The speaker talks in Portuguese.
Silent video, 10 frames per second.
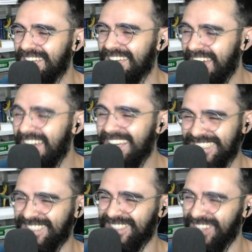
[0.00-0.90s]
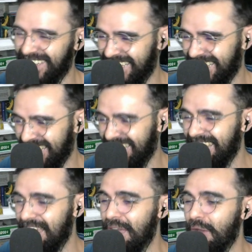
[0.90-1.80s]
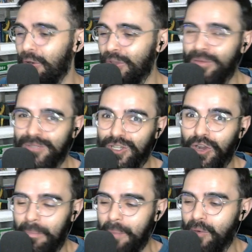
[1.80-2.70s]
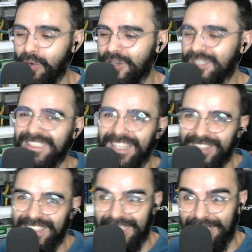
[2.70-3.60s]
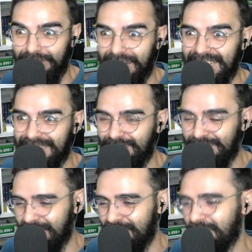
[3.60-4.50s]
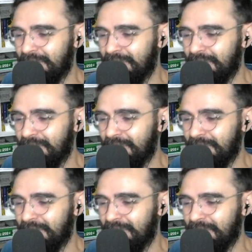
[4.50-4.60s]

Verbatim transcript: É isso. O nome do jogo, Power World, né? Eu nem sei se eu falei que eu tô tão